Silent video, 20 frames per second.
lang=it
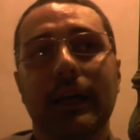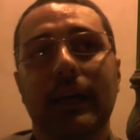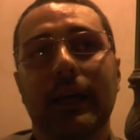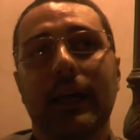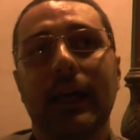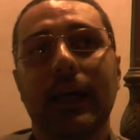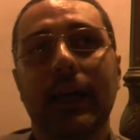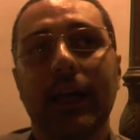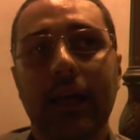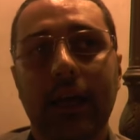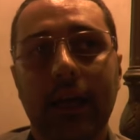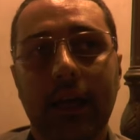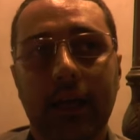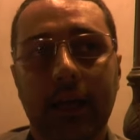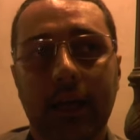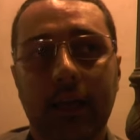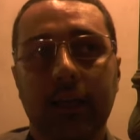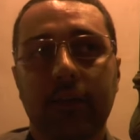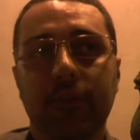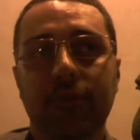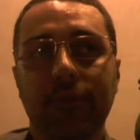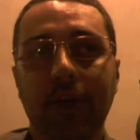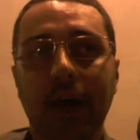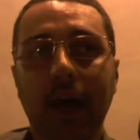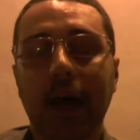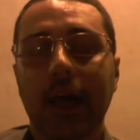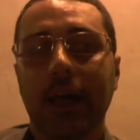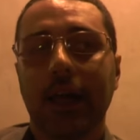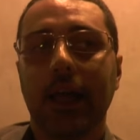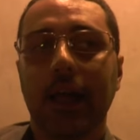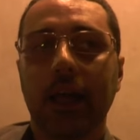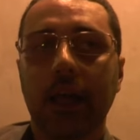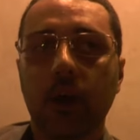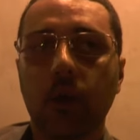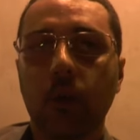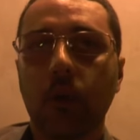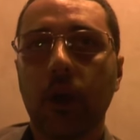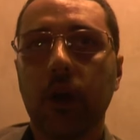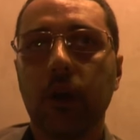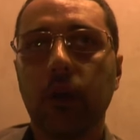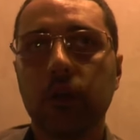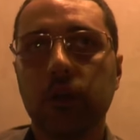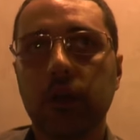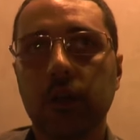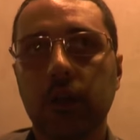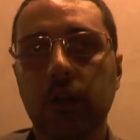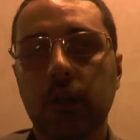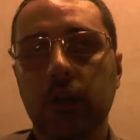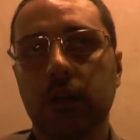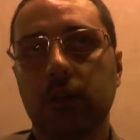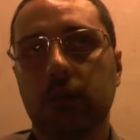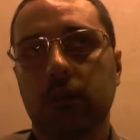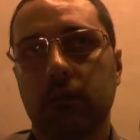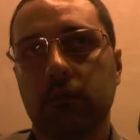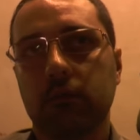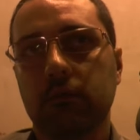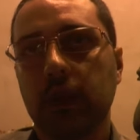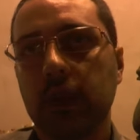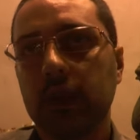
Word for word: eh, fare, è quello di eh,